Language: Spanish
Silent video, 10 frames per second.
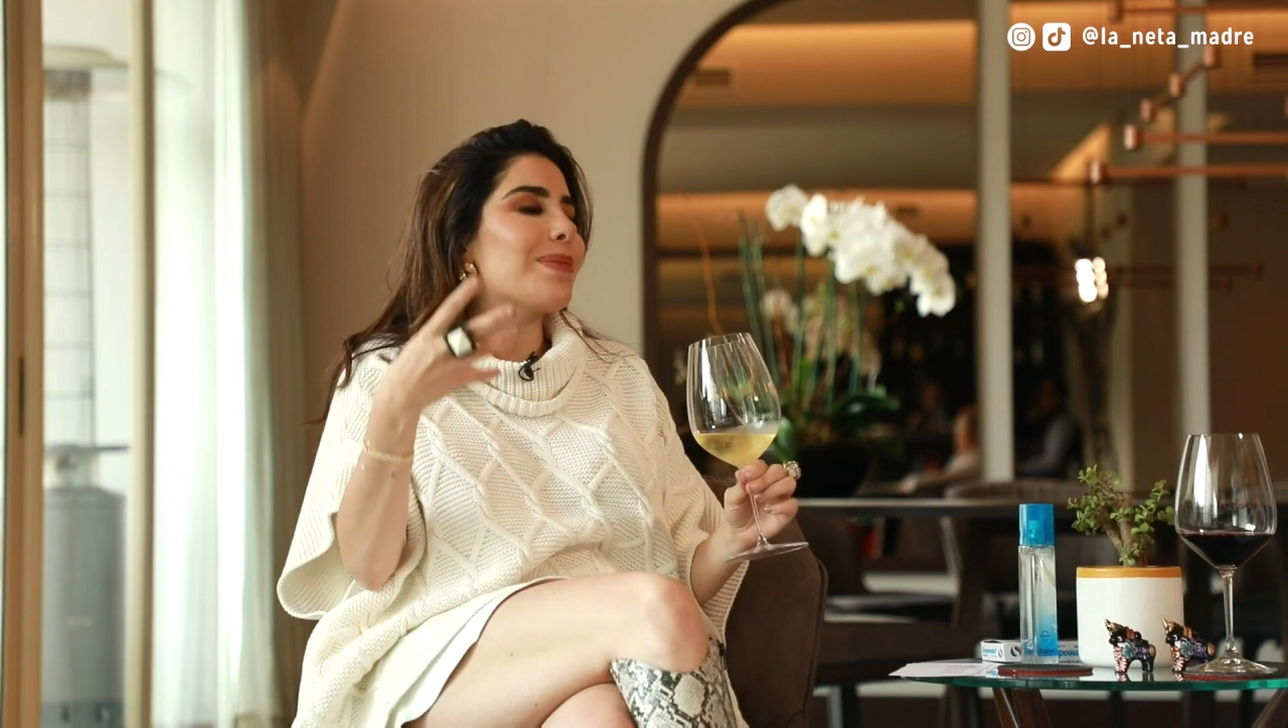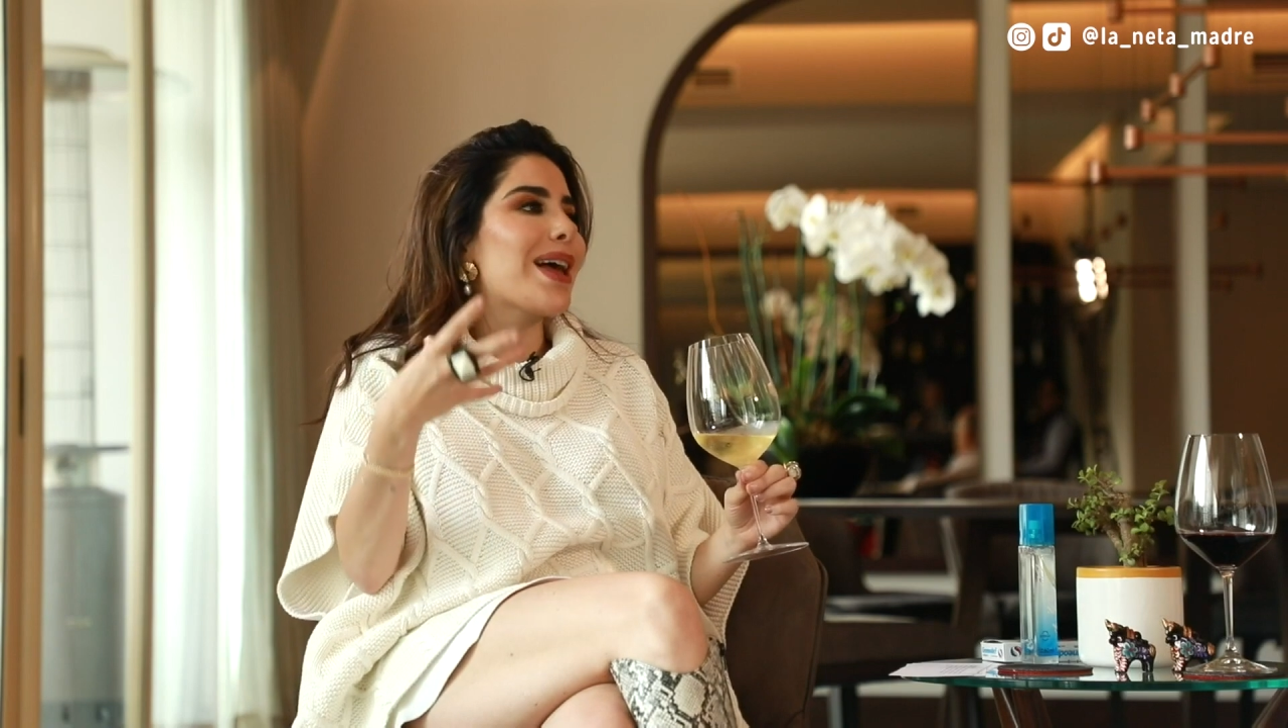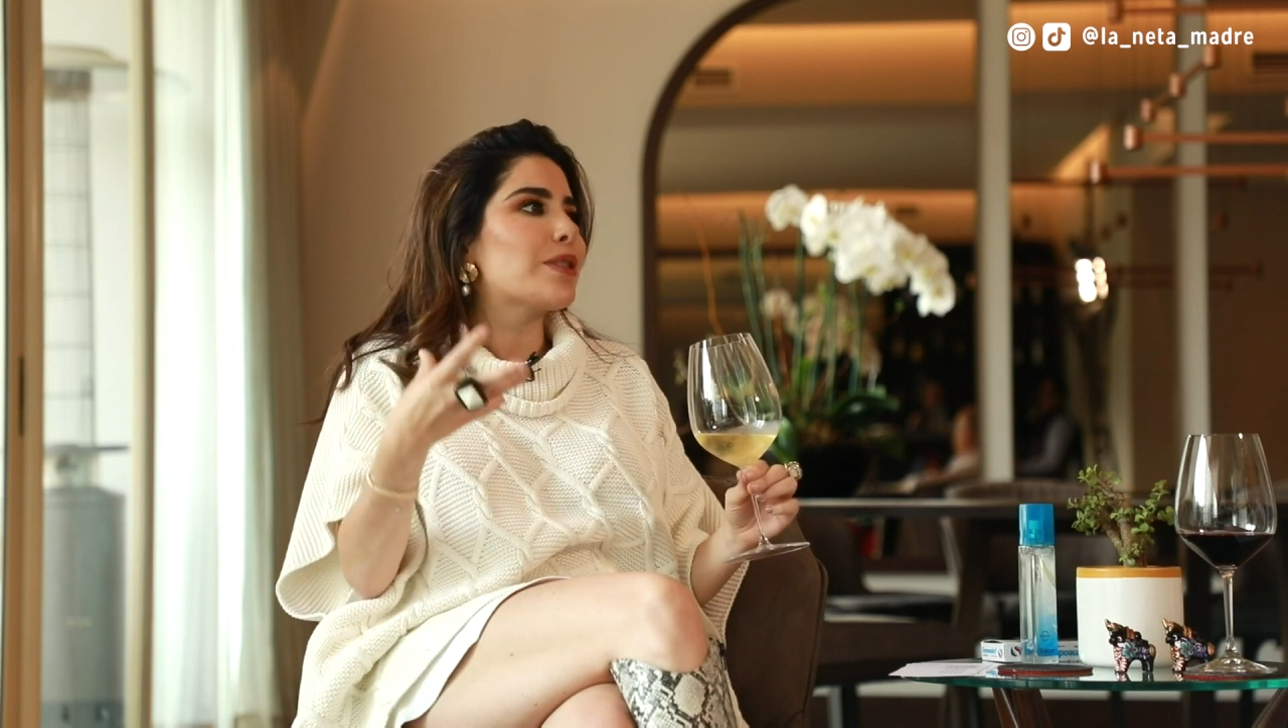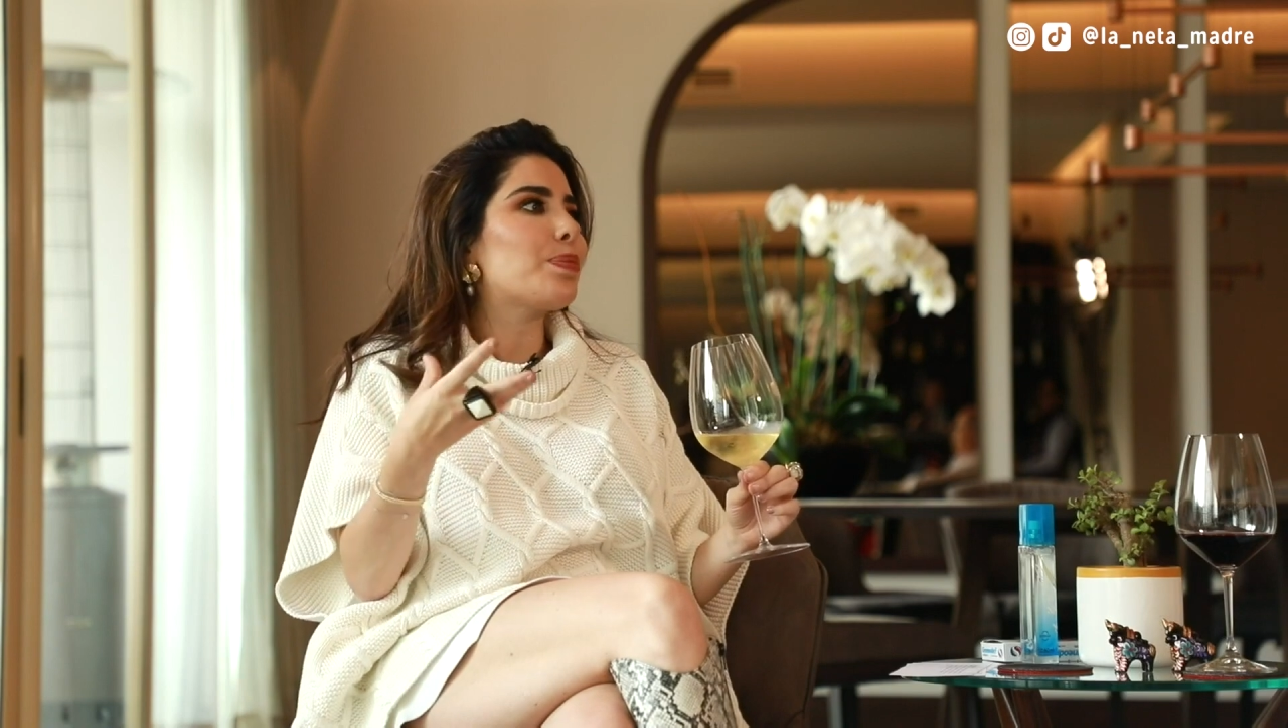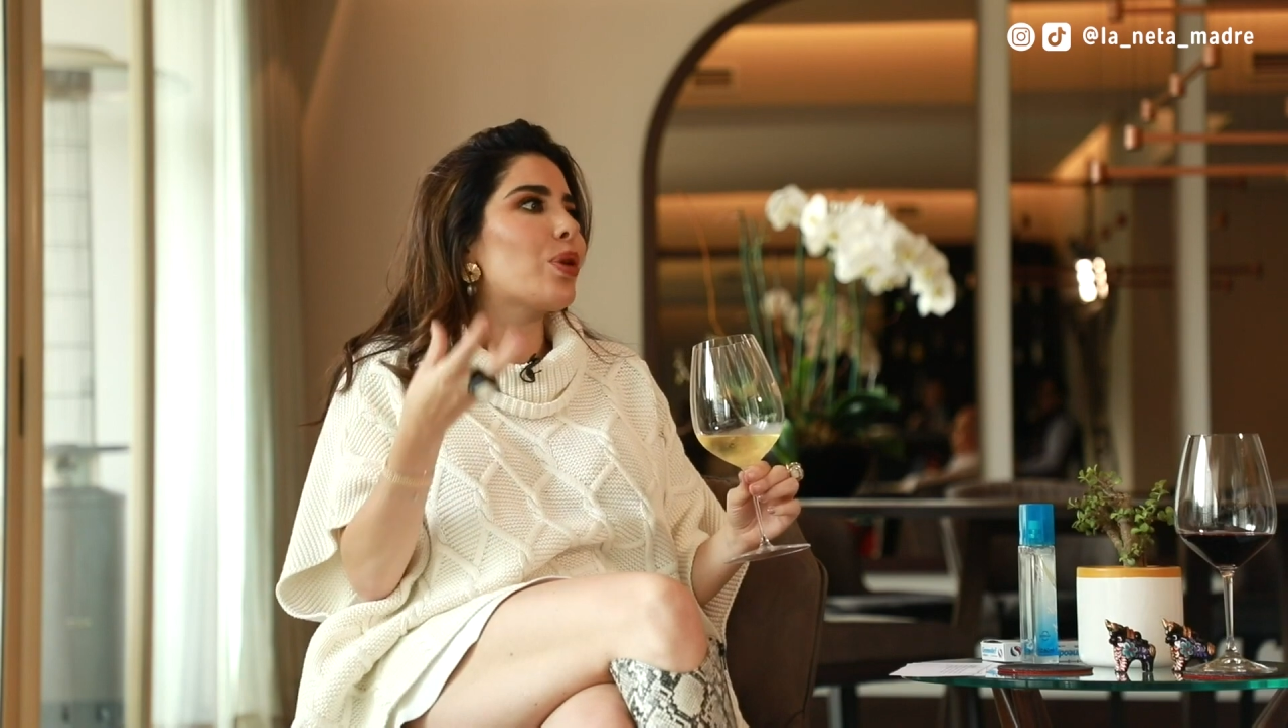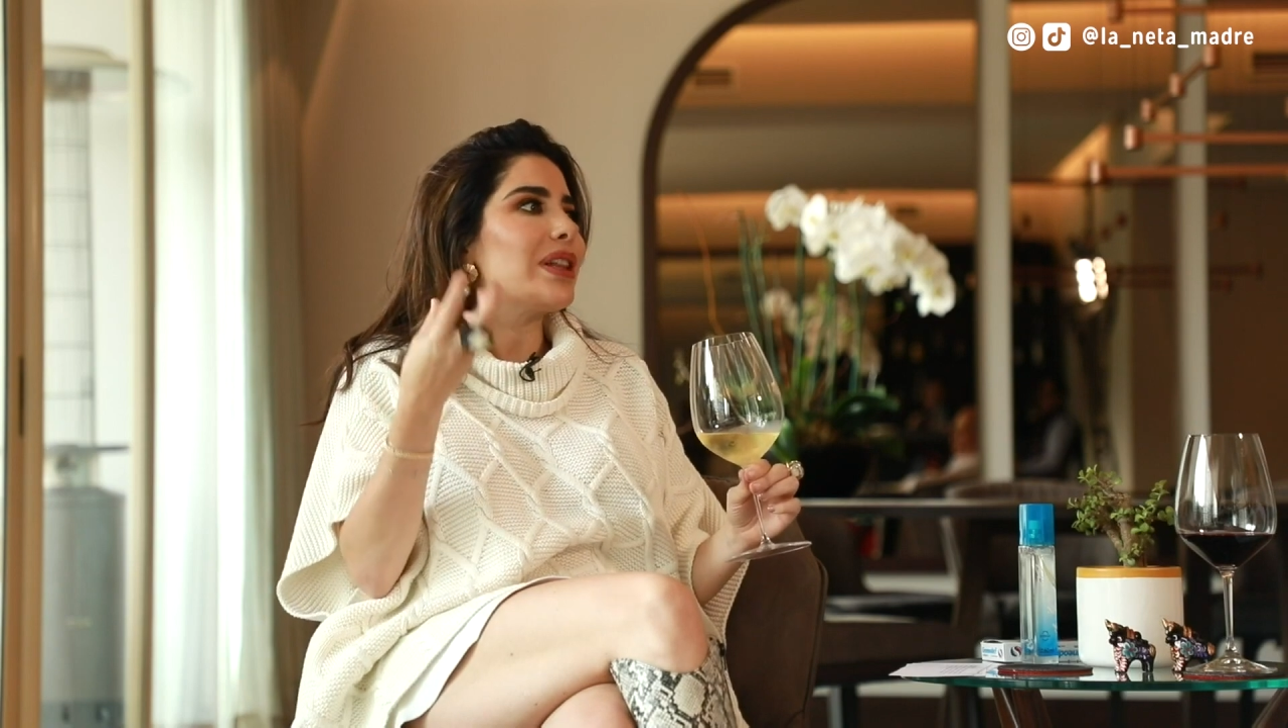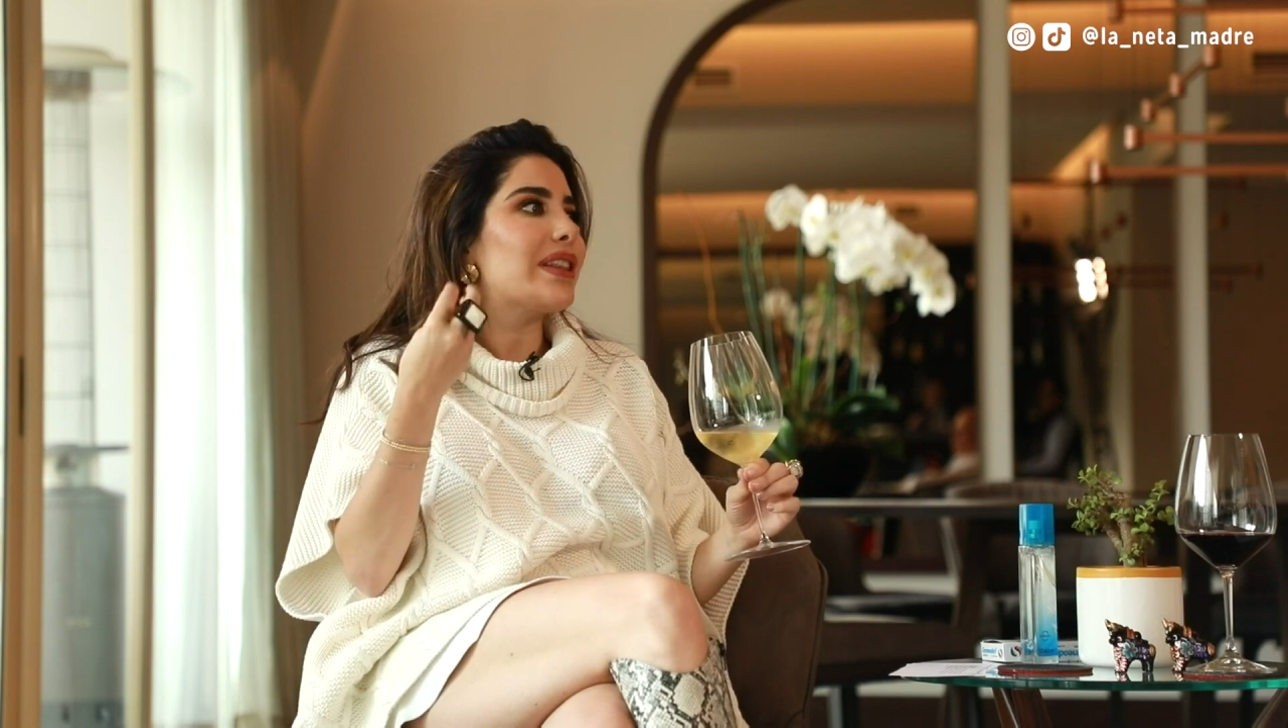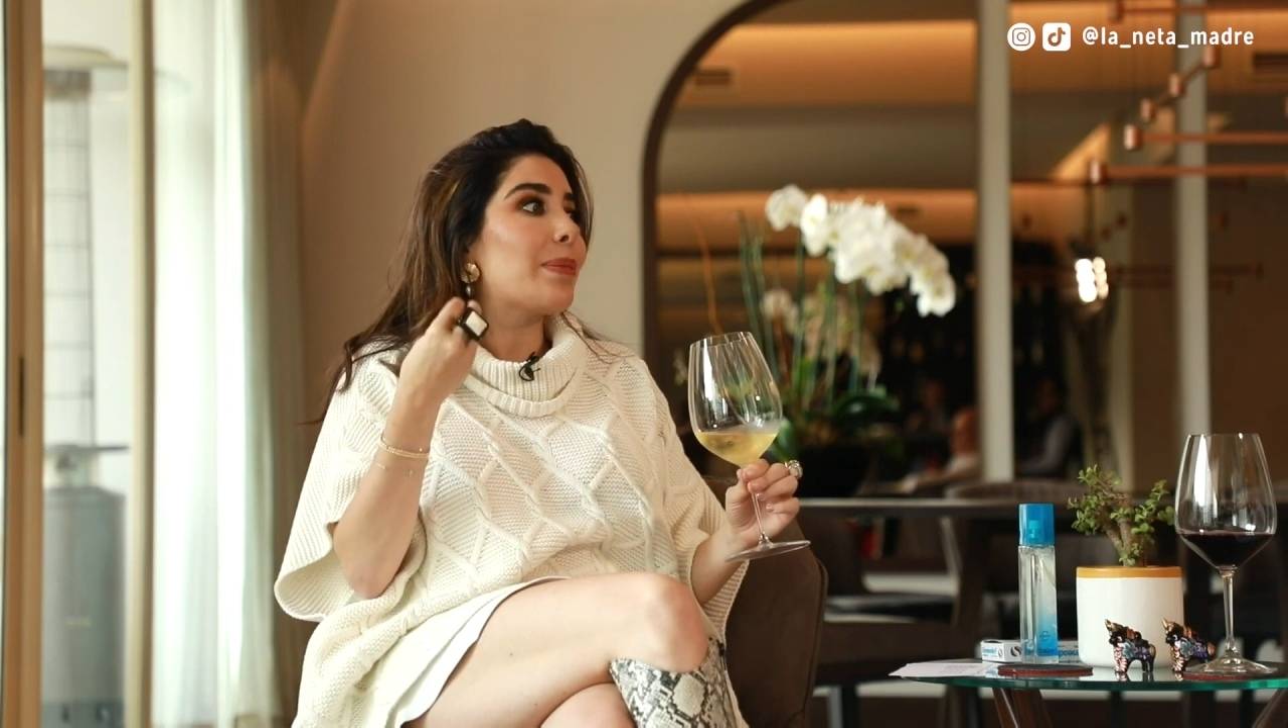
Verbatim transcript: más por el